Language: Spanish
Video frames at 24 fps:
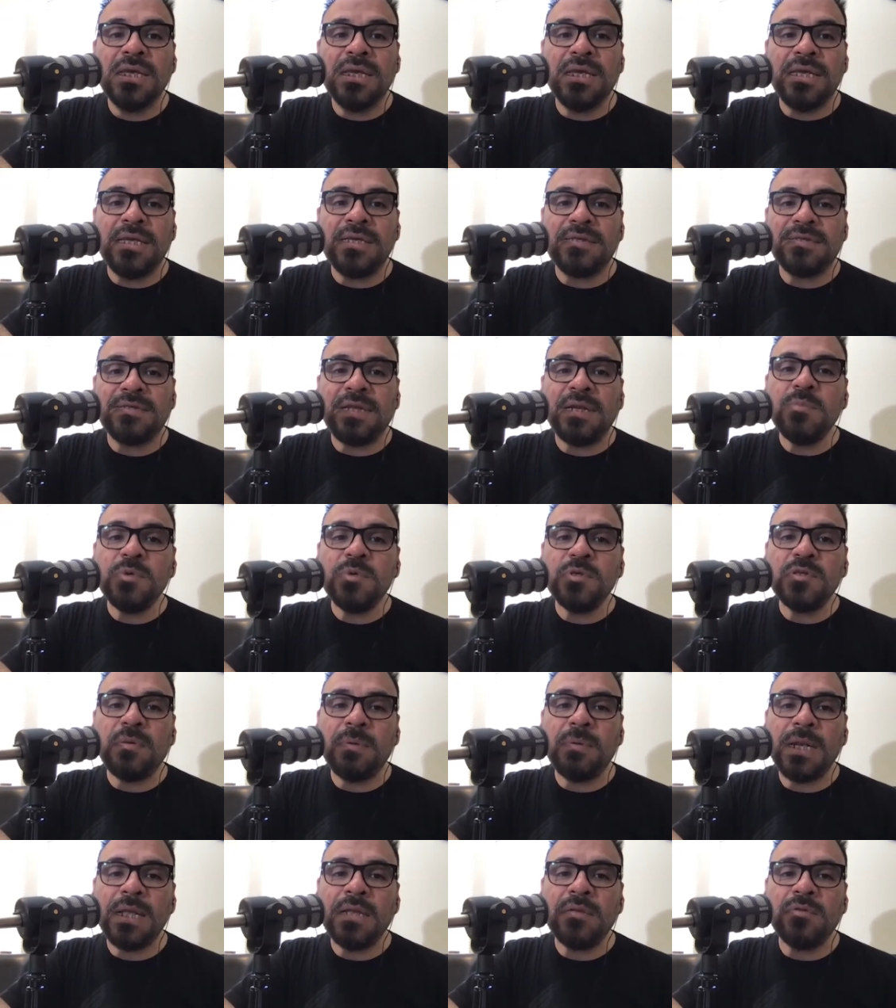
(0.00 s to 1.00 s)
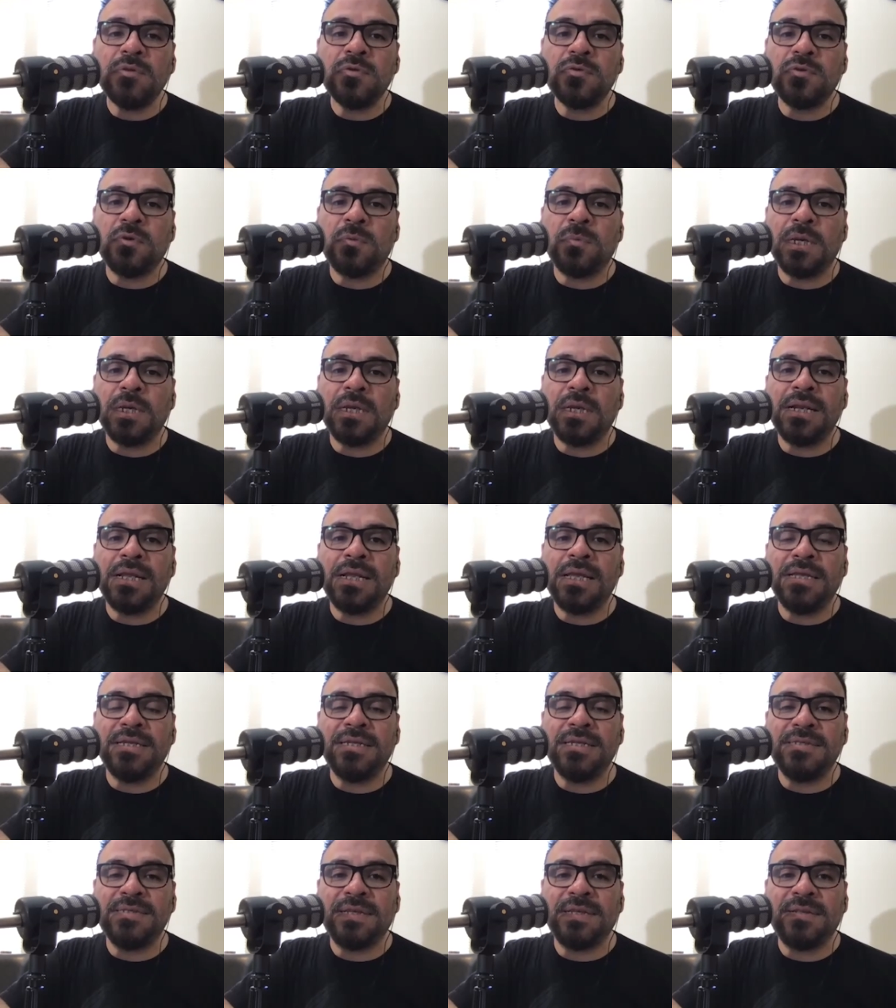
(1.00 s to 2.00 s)
Y estaremos hablando sobre la
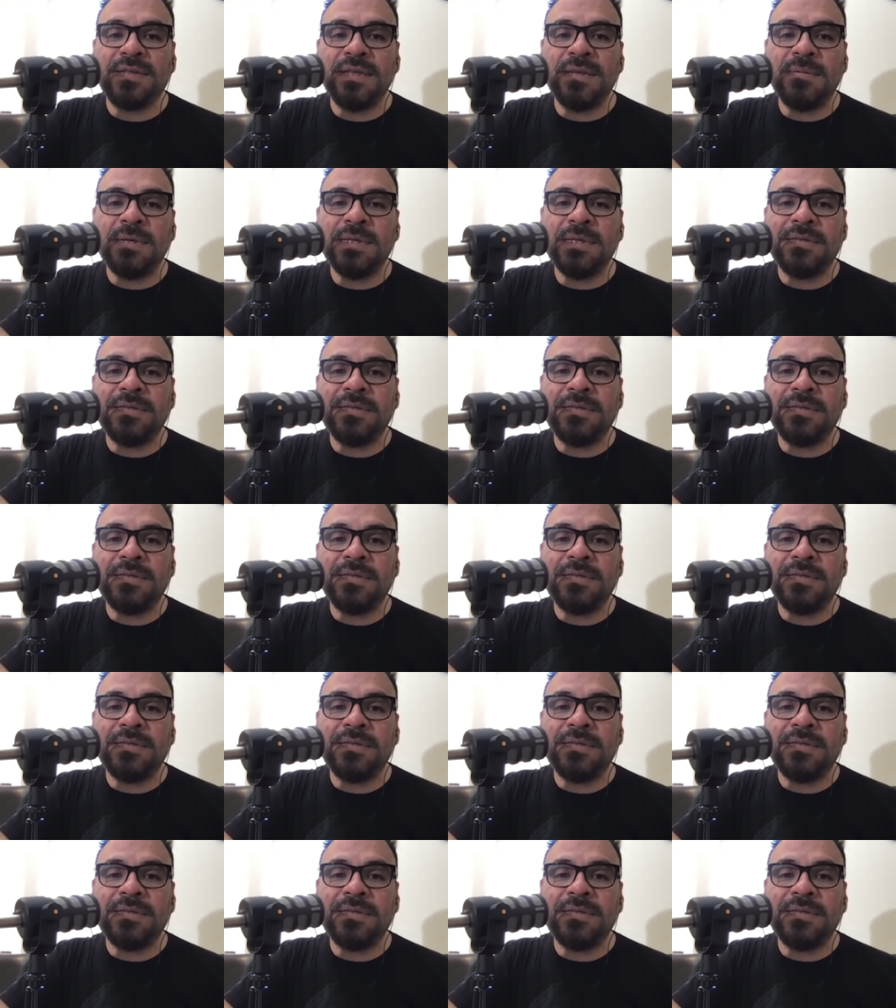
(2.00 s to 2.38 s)
iniciativa